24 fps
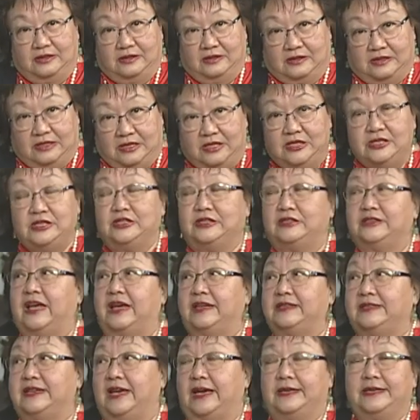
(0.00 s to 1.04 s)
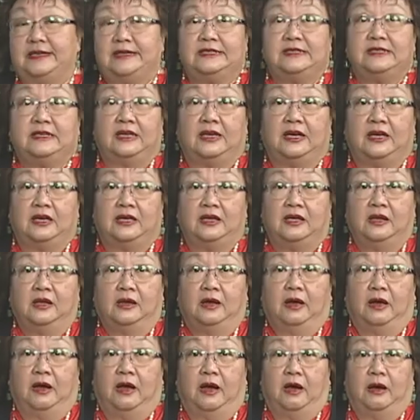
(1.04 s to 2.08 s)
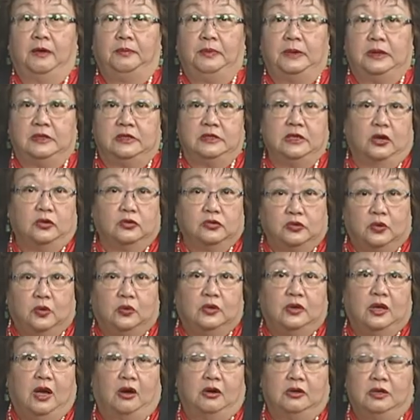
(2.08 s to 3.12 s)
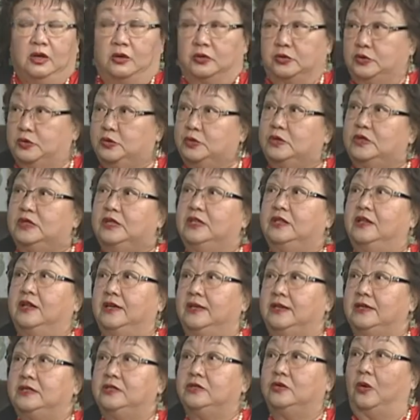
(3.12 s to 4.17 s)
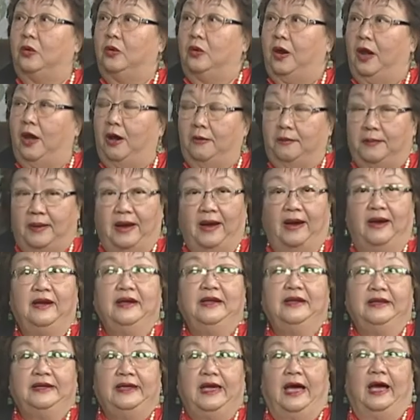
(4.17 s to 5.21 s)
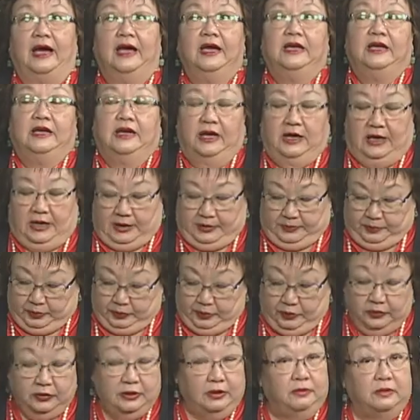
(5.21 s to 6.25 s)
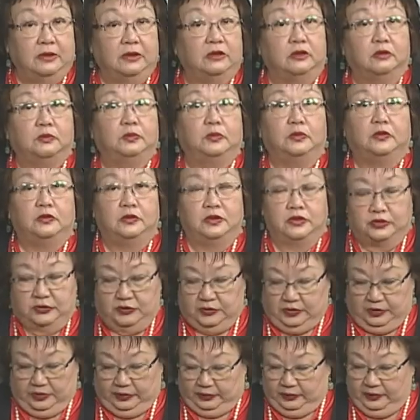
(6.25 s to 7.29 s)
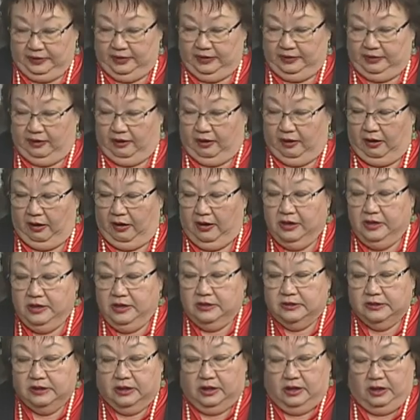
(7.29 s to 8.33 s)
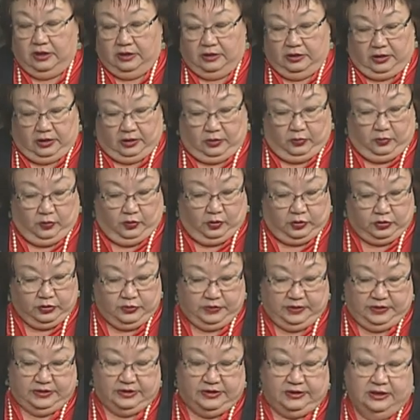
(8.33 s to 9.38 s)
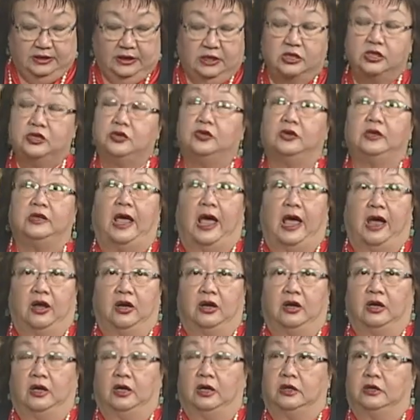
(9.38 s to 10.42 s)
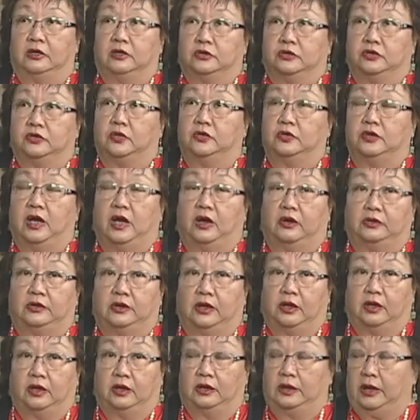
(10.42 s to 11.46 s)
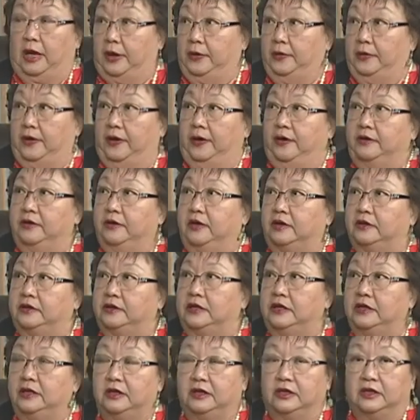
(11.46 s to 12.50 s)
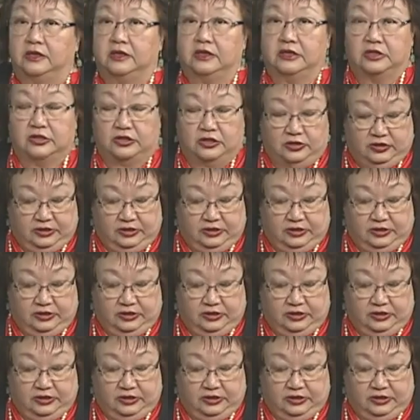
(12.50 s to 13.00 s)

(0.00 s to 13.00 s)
提醒大家一些啊比较重要要注意的一种好吗？呀啊普通你们都不会去留意的哈。这个呃我选择的就有两个重要的来源啊。第一个呢是